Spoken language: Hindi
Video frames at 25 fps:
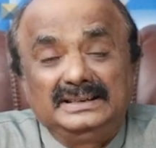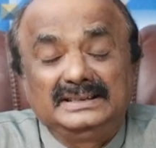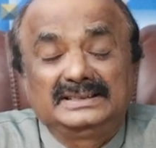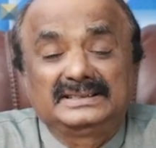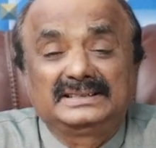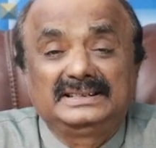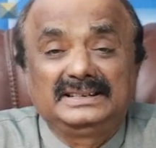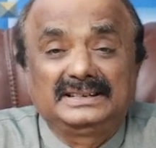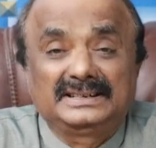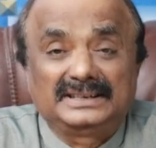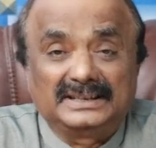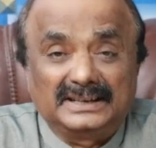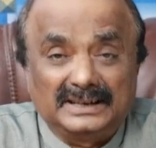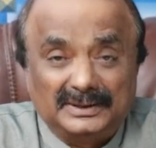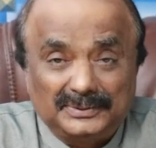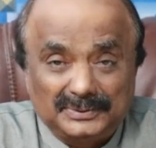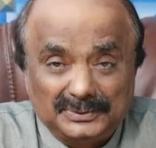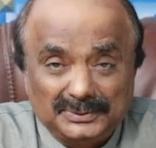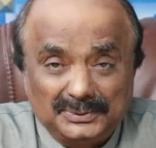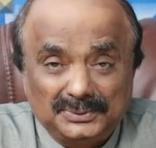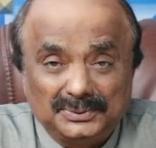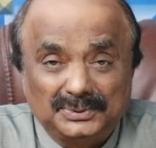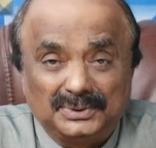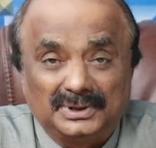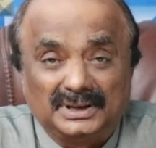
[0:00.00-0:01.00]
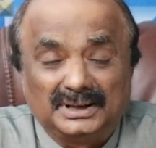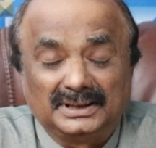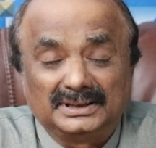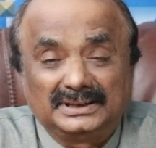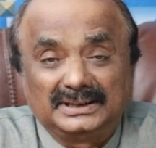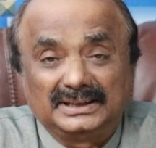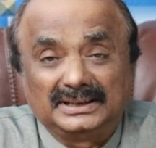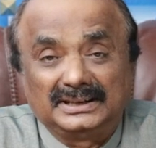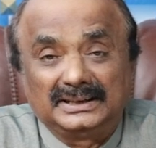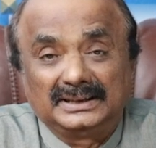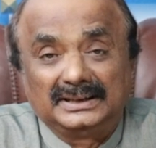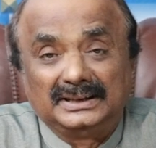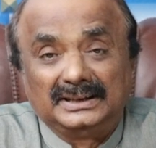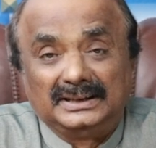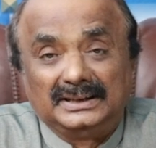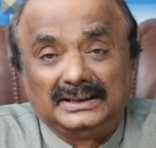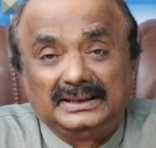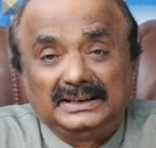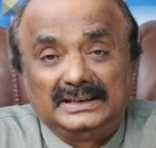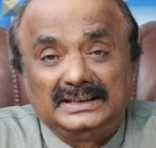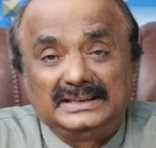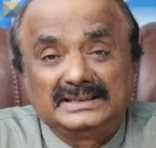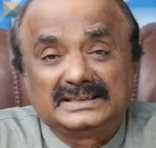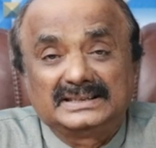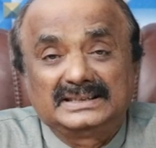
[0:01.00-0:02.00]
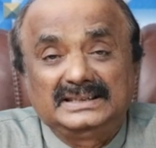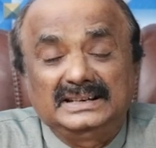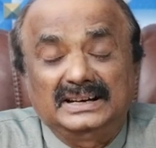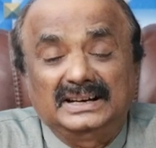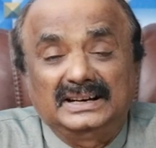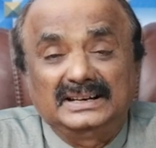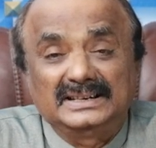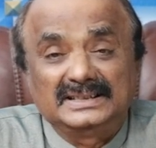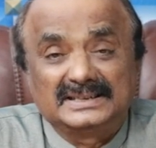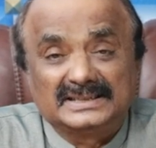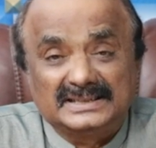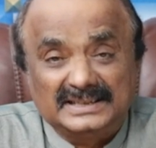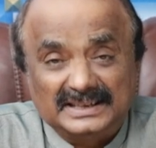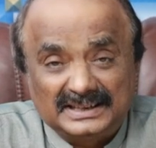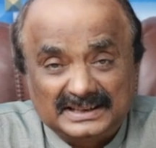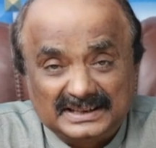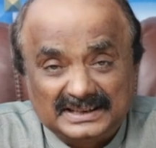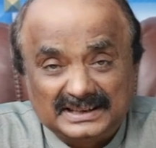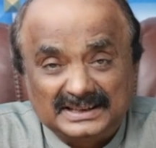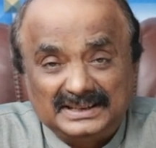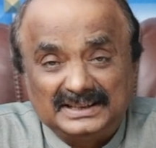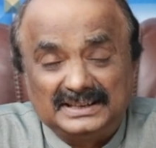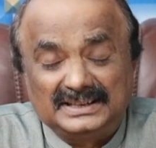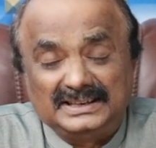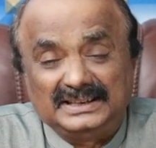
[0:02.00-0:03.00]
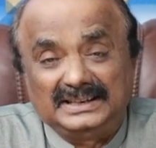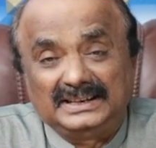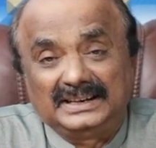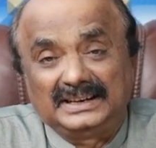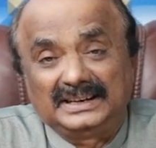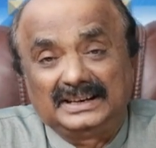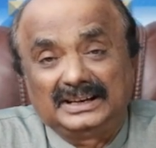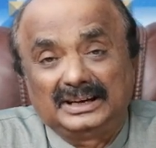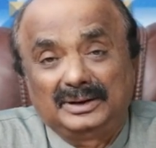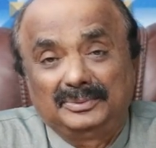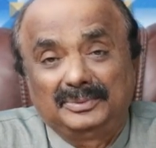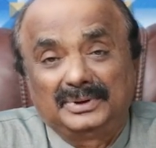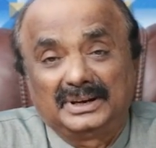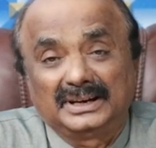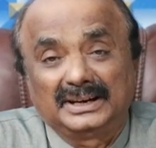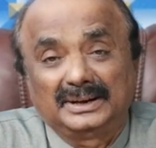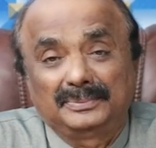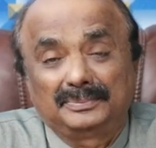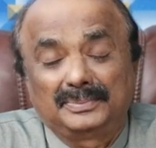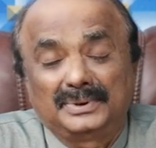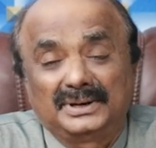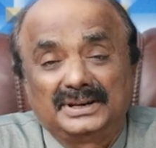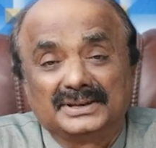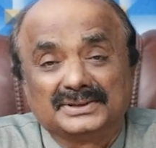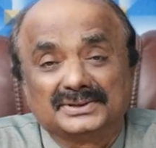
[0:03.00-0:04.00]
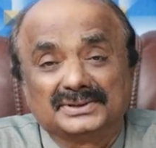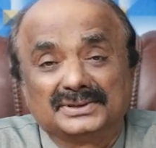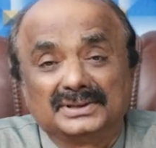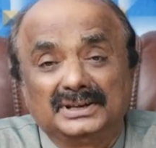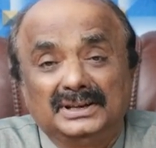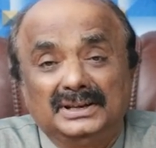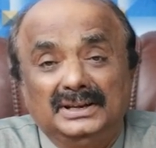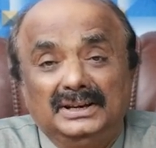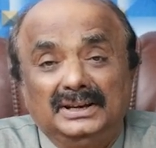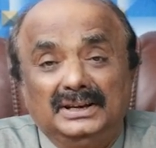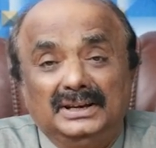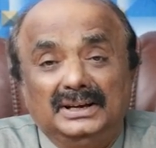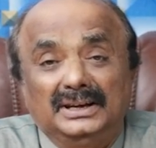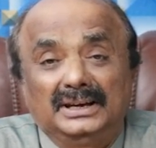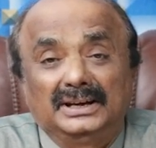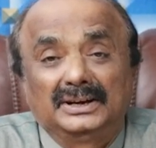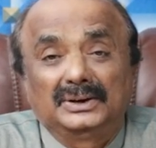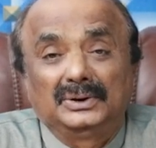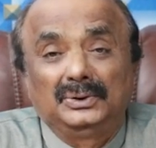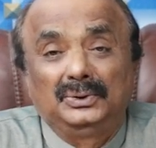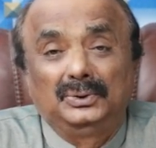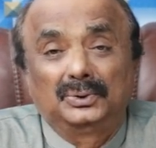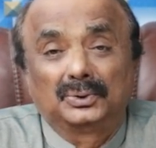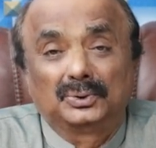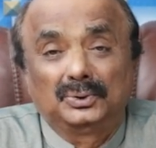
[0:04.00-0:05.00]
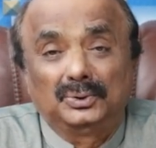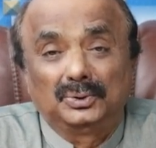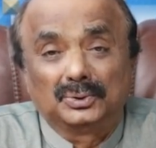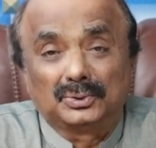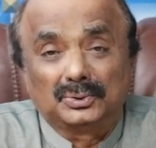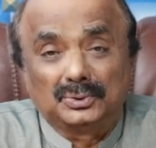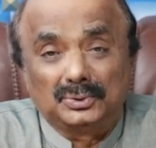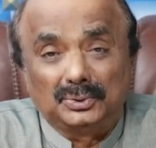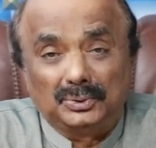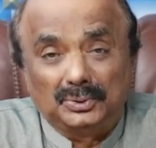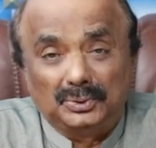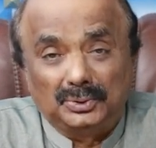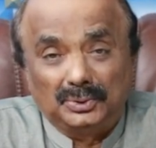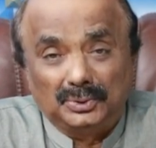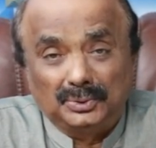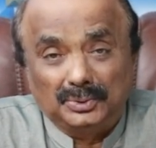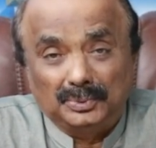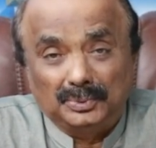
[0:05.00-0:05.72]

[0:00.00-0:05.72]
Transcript: इसकी क्या वजूहत है इसकी अनसर्टेनिटी है हमारे पास लोगों को